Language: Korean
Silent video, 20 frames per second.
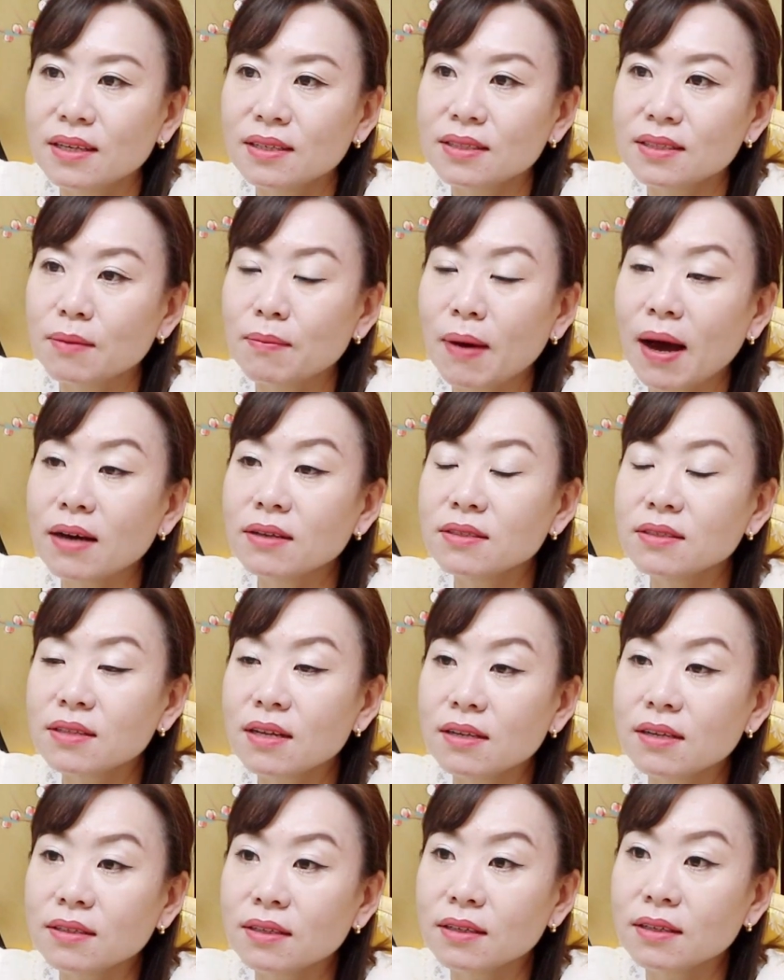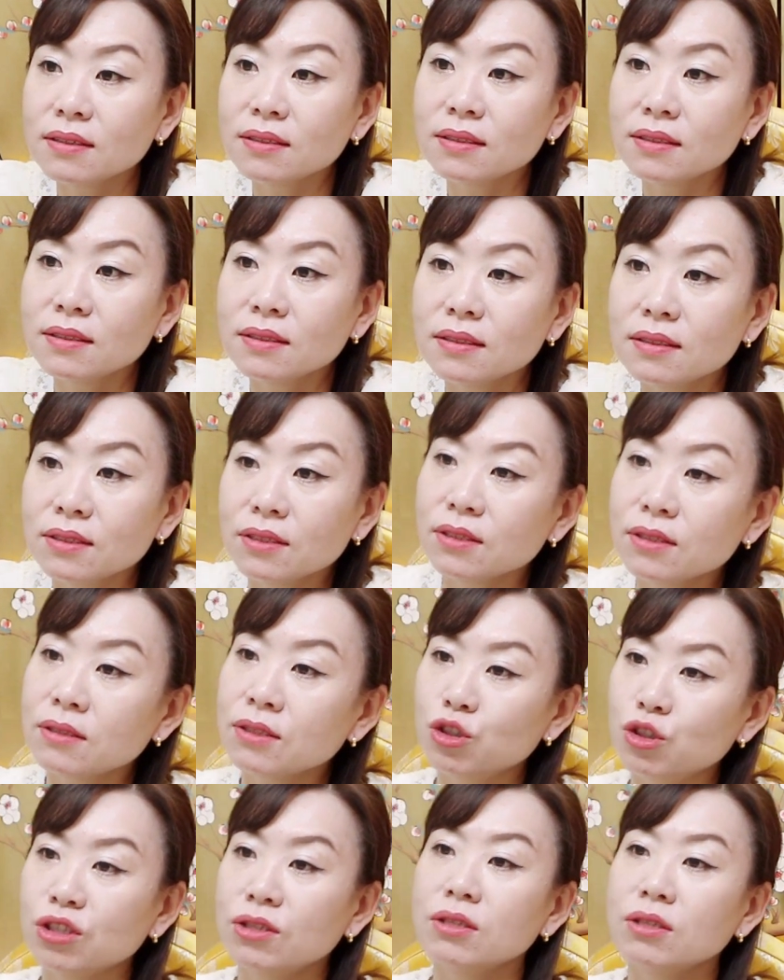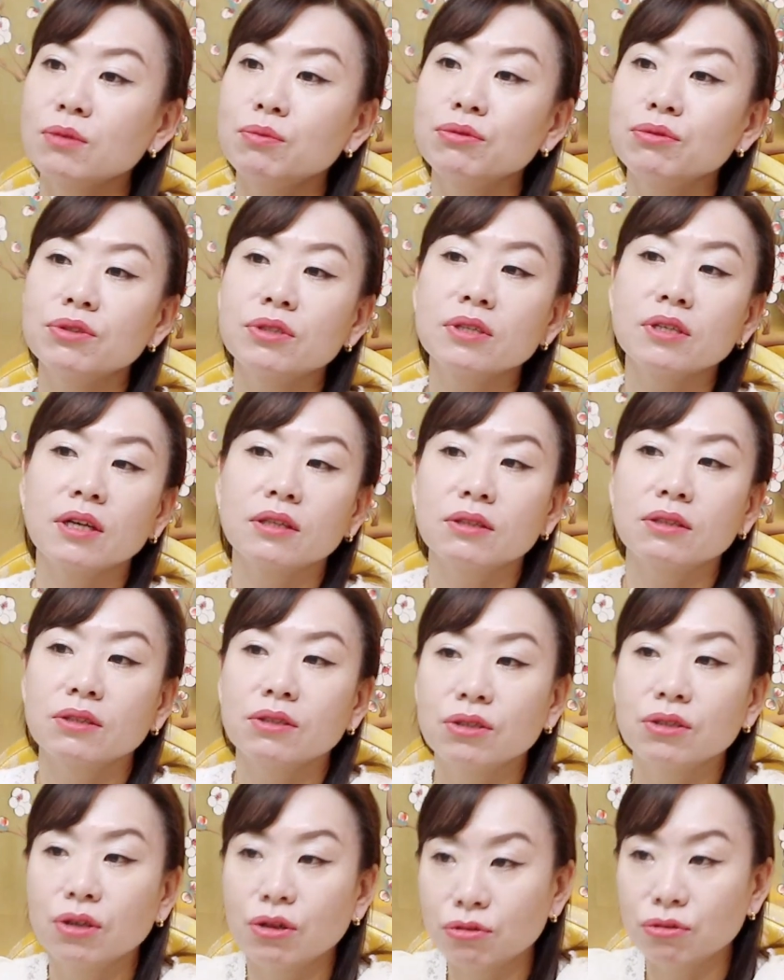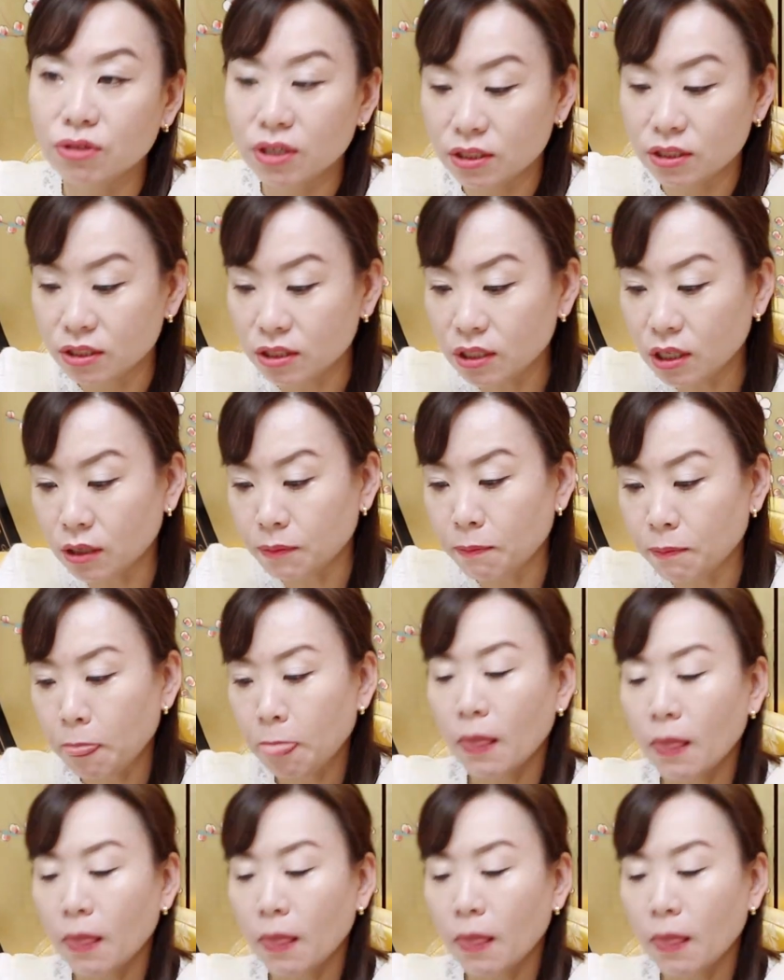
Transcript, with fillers: 자, 40살 되는 GT분들 같은 경우에는요.